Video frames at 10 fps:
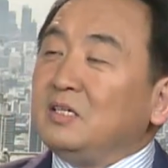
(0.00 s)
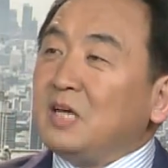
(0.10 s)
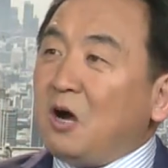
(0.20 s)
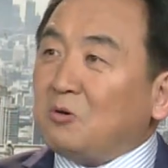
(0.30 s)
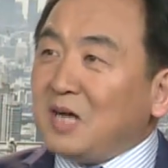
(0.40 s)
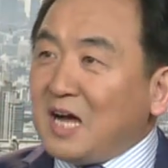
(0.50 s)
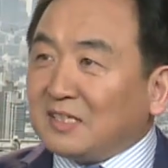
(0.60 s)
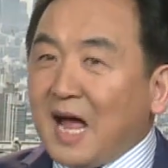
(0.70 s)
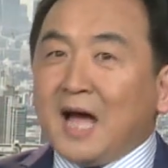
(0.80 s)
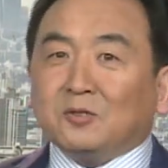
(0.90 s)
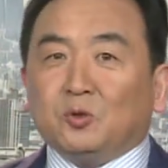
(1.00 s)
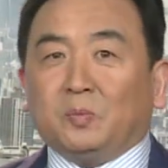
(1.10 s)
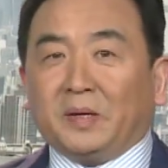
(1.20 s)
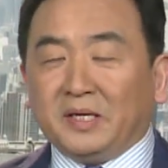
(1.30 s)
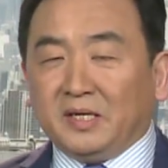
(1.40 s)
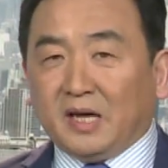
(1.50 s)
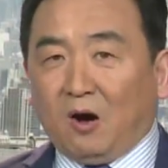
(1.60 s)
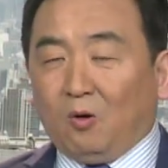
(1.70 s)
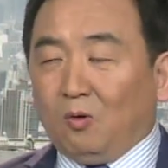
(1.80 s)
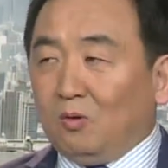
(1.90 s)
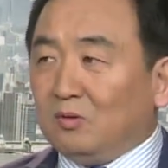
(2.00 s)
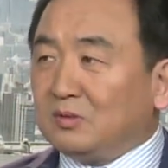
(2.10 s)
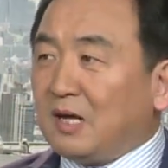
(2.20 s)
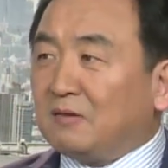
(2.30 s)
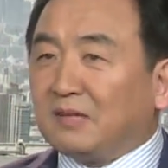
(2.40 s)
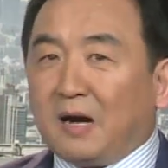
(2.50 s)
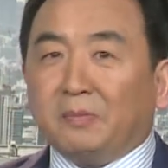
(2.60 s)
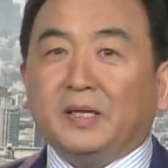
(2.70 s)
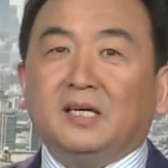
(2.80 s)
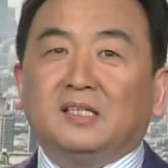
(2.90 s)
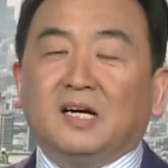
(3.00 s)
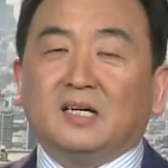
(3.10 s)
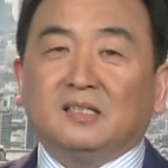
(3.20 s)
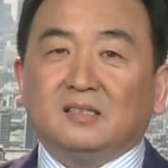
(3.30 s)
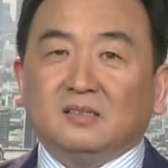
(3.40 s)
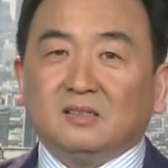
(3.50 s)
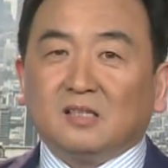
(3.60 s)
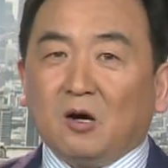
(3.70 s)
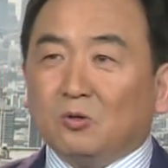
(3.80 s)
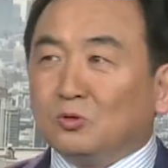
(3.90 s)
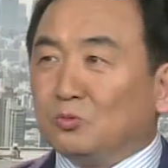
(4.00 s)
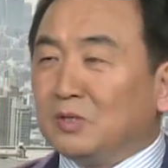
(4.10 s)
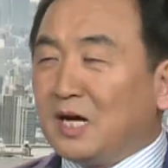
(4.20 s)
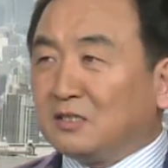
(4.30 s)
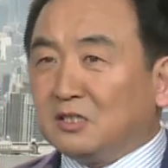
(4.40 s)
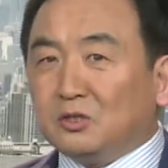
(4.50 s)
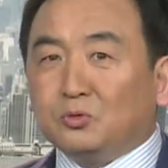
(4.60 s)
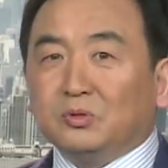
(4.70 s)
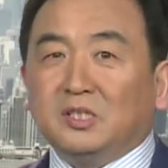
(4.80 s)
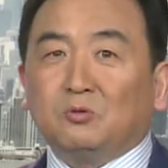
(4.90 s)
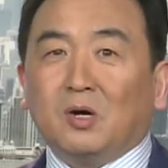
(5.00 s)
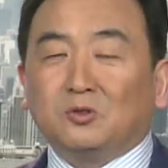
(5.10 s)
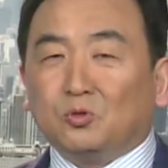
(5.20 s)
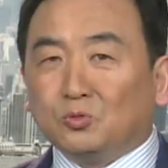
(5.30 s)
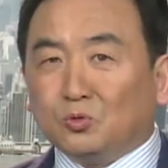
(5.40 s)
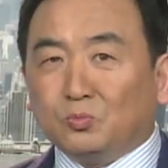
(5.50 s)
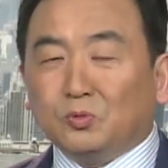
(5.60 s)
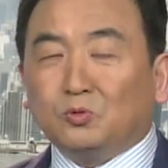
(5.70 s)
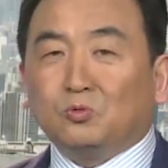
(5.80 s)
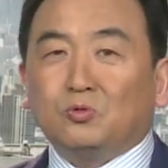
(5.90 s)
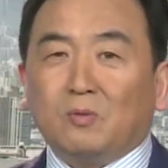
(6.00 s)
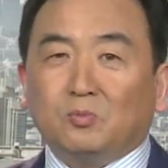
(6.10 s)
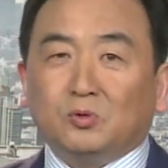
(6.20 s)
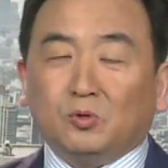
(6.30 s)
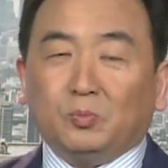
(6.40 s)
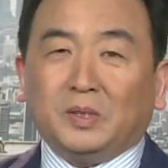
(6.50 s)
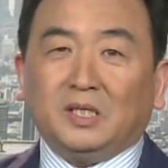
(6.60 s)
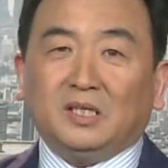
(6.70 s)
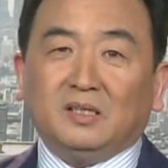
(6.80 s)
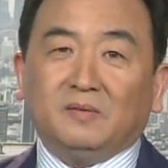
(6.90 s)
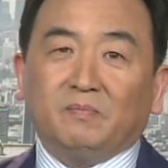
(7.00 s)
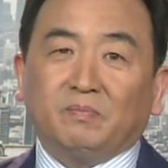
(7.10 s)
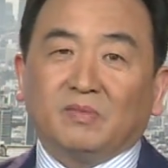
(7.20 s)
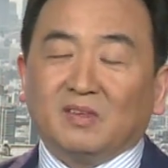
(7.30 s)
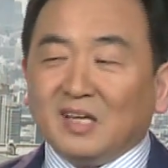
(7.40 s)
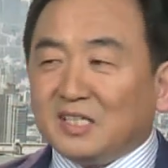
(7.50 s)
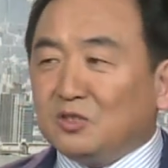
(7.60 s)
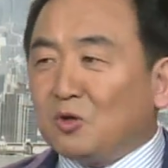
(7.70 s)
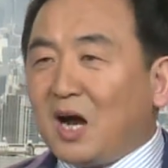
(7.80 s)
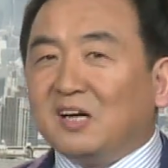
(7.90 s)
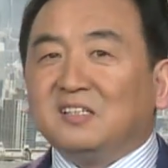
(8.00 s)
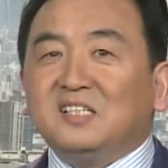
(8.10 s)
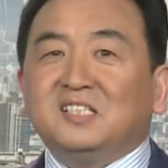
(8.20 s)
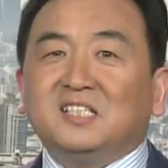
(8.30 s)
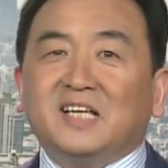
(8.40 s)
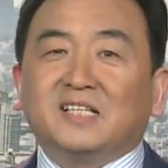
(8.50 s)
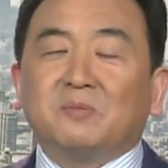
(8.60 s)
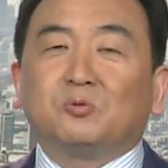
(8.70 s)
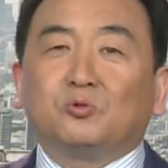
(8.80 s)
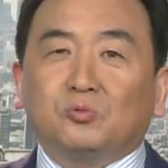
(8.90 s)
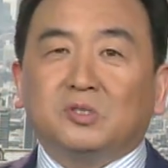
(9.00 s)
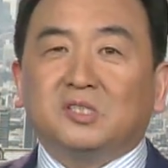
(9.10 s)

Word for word: 要让他去辟谣，到哪儿辟呢？到中央直属机关中组部、中宣部去辟。那你说，2017年他不出